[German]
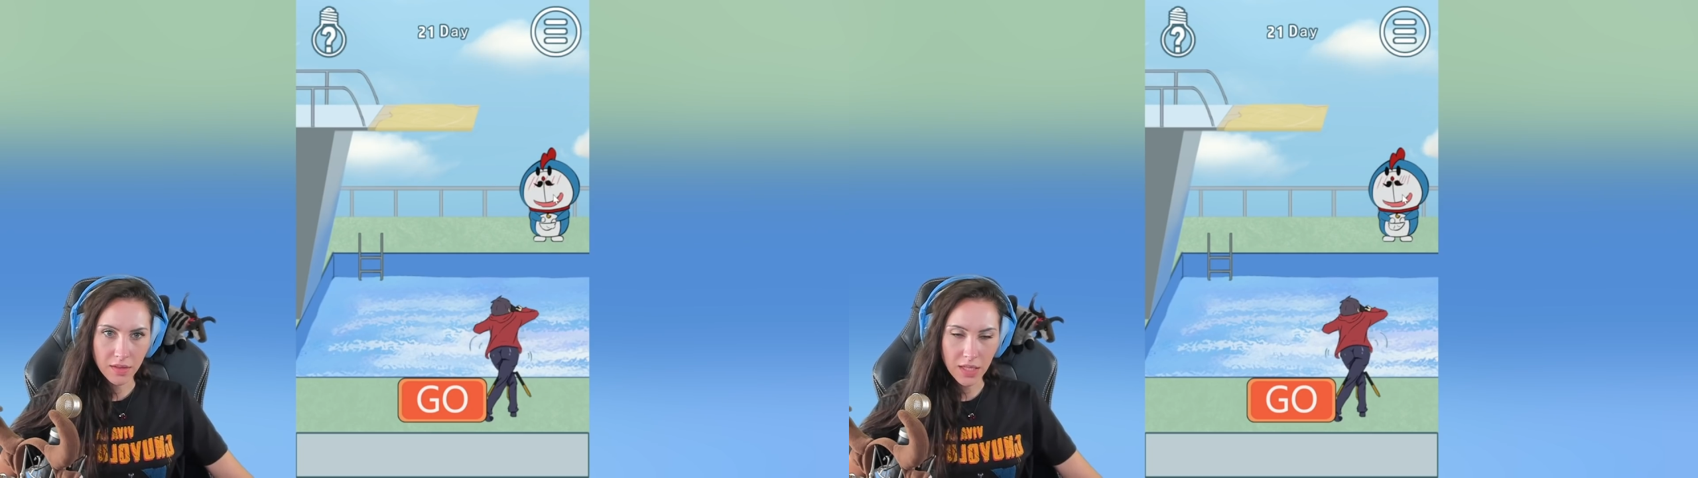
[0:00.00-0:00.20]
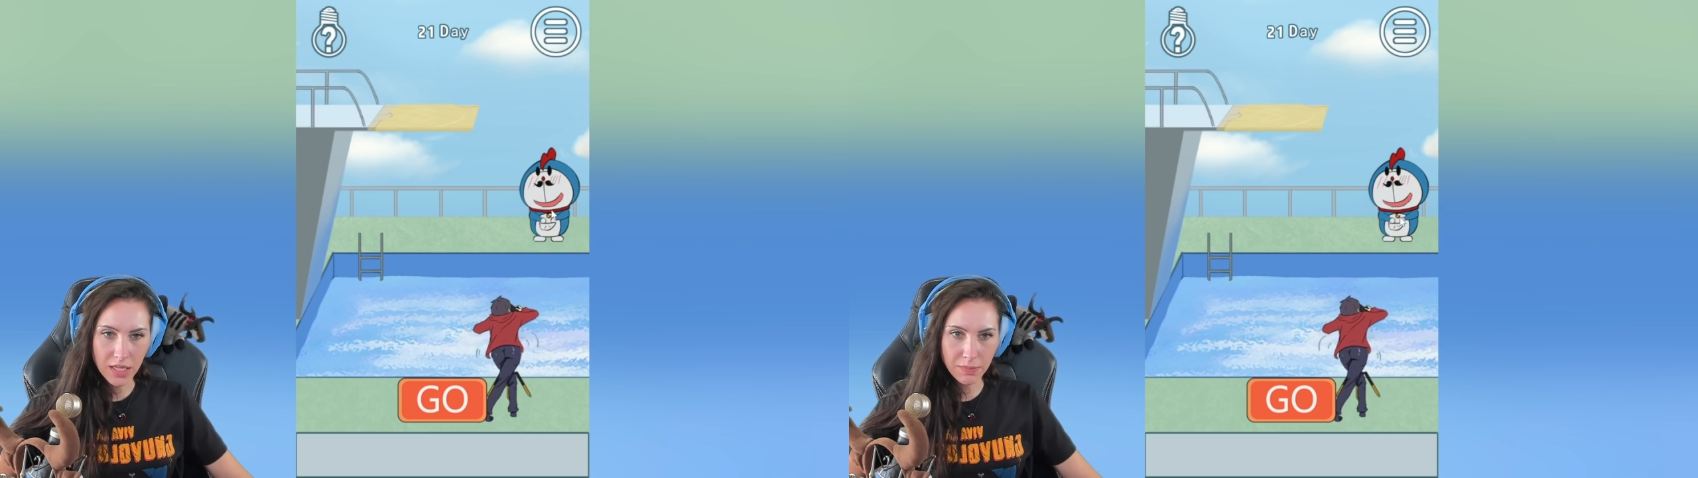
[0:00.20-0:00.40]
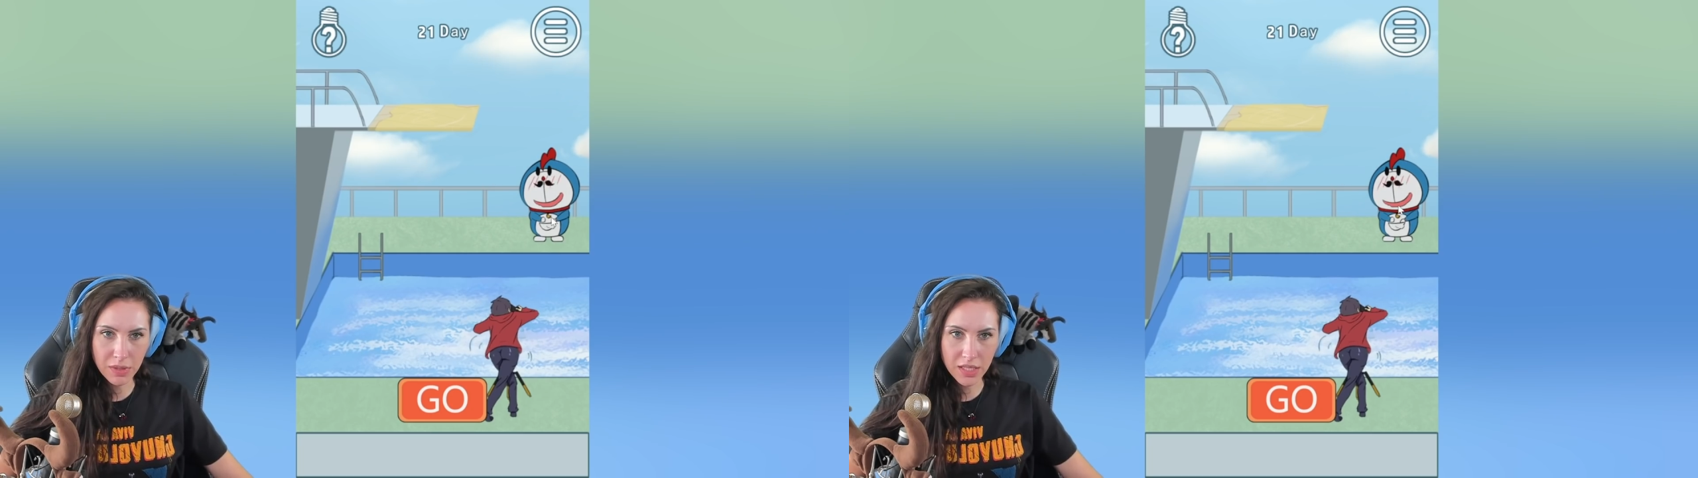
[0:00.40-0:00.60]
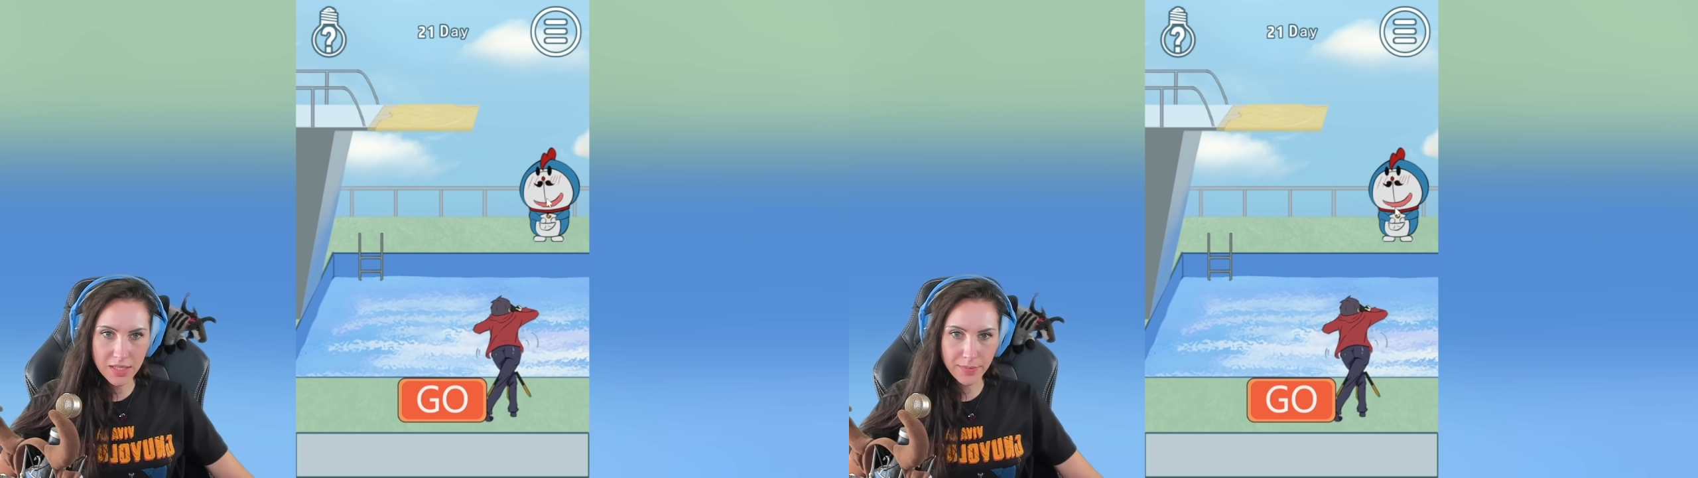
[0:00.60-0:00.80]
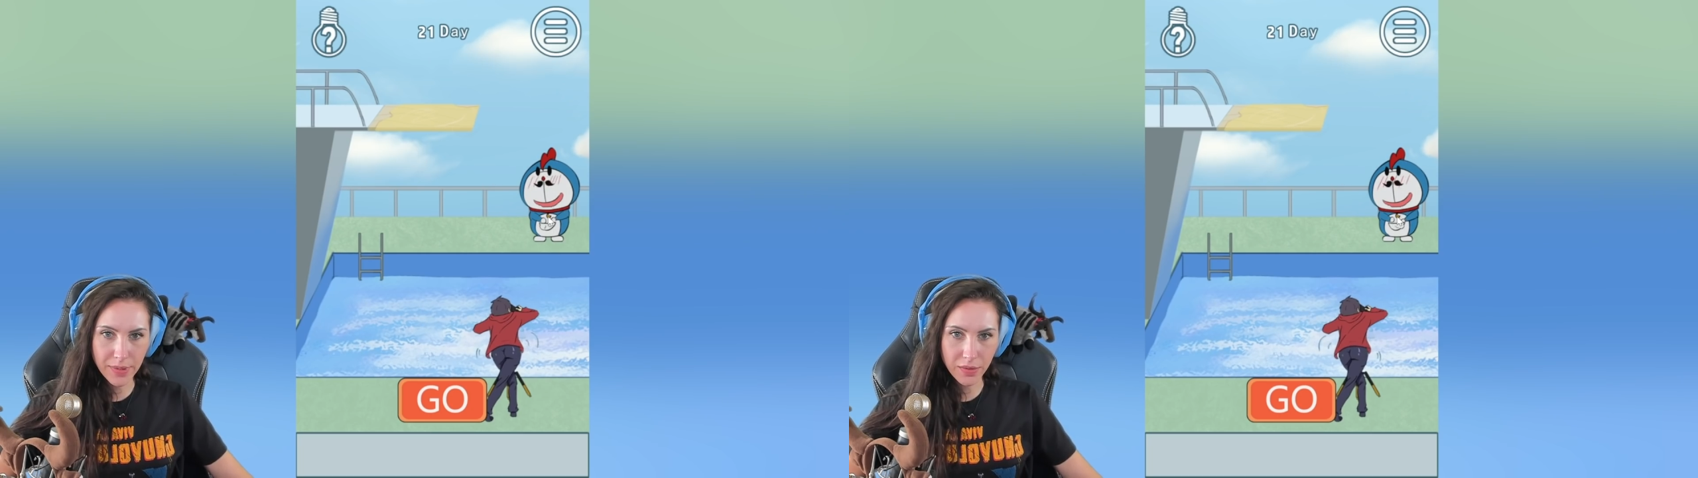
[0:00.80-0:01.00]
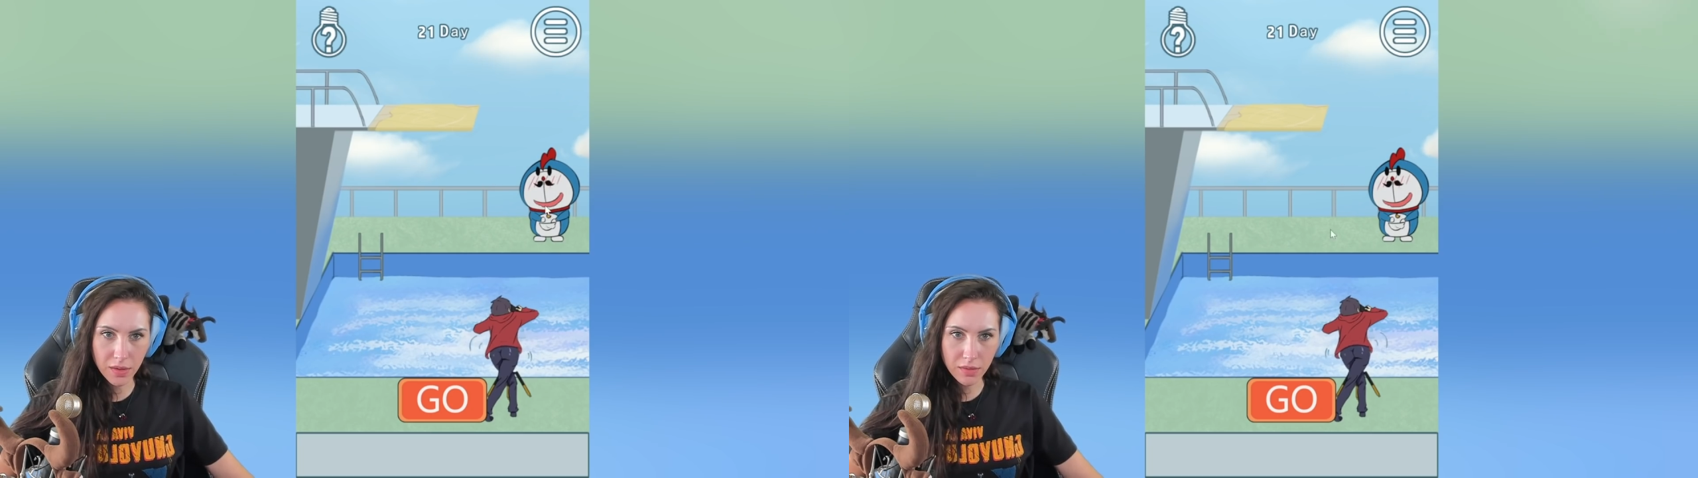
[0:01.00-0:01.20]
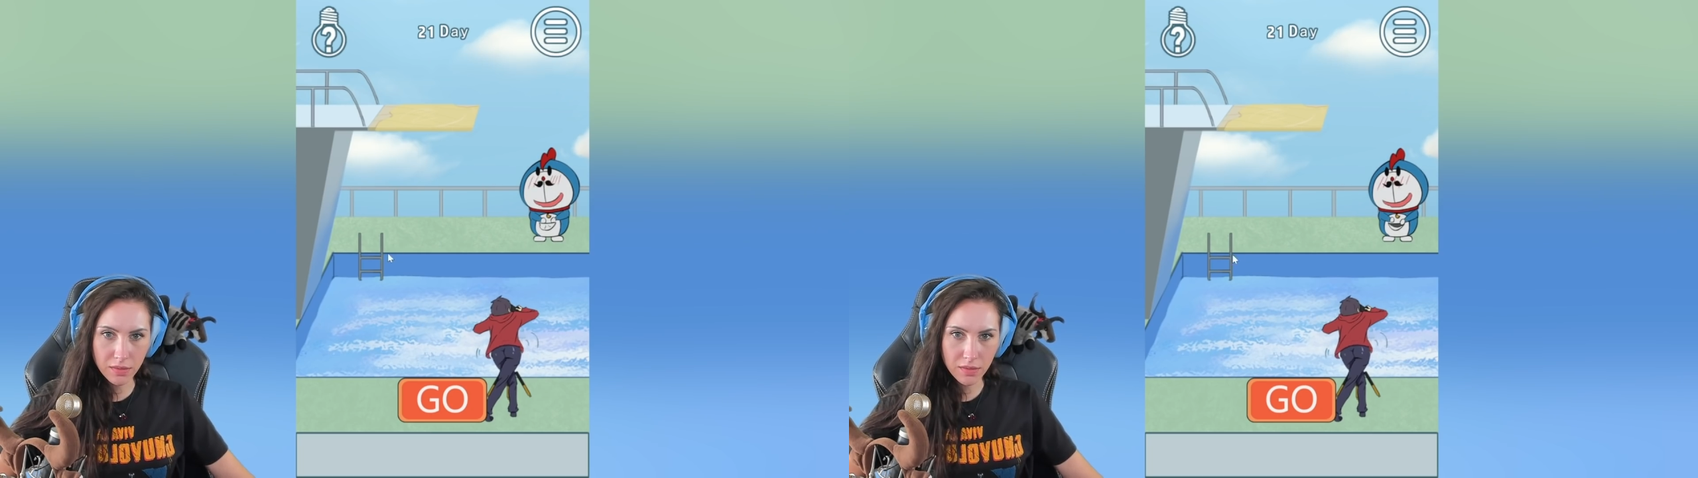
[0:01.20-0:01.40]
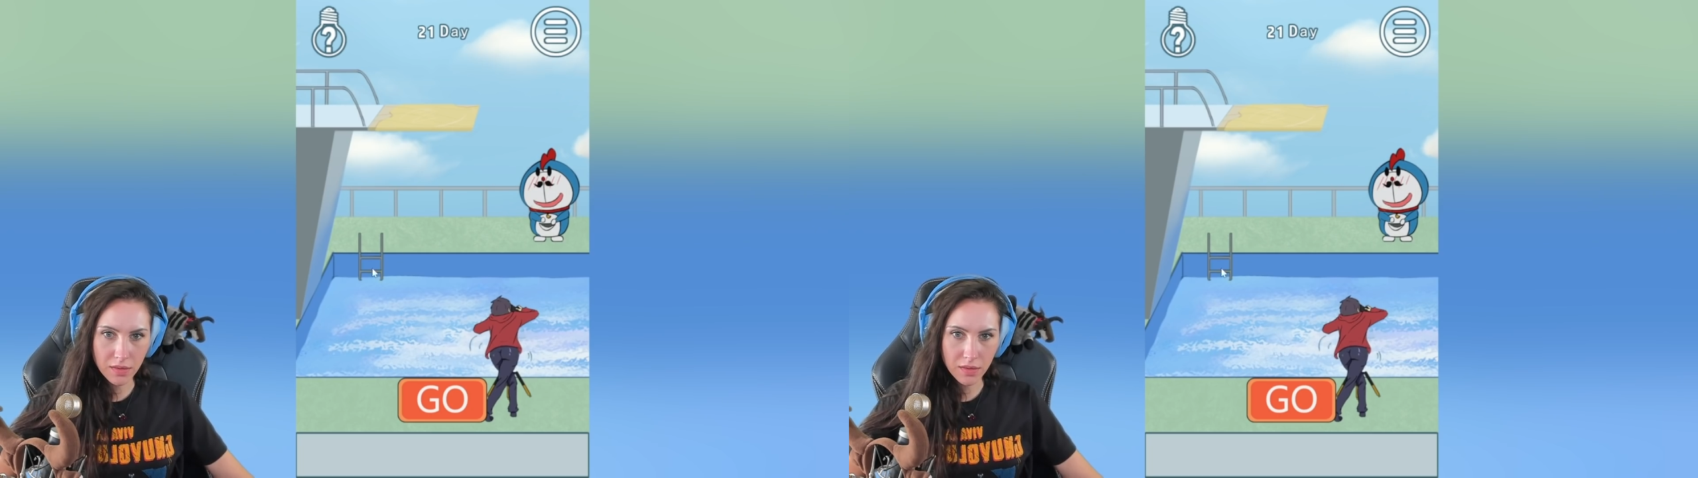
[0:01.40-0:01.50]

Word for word: Er gibt mir nichts mehr, oder?